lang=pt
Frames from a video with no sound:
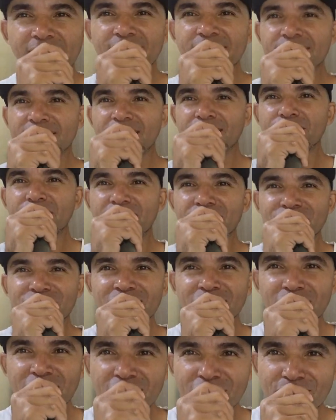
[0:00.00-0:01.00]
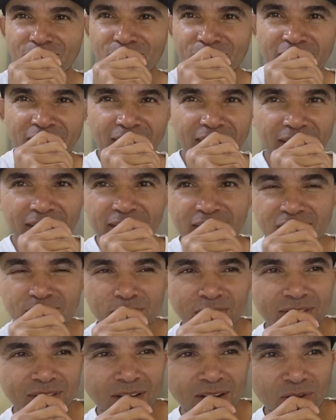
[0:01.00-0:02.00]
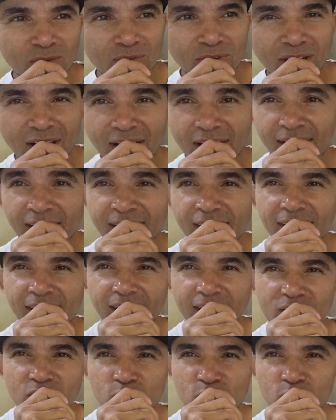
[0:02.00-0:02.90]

Elizabeth Taylor é espetacular,